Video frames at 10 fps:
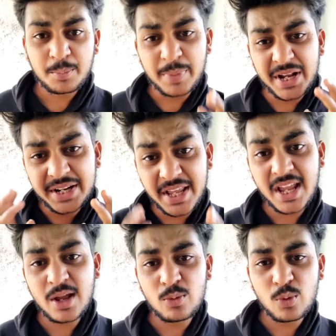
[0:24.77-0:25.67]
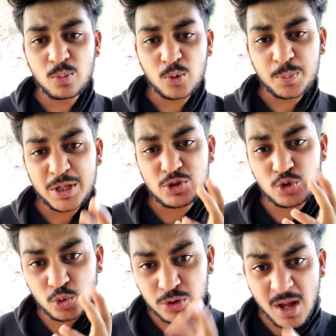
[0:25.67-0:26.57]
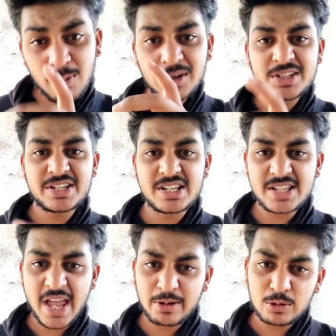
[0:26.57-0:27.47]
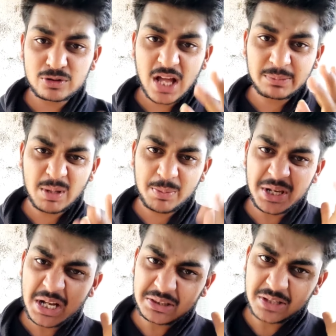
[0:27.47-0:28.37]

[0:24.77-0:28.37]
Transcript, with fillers: बेटे वो मुंह पे चूतिया बोल के चली जाएगी और साथ में फ्री का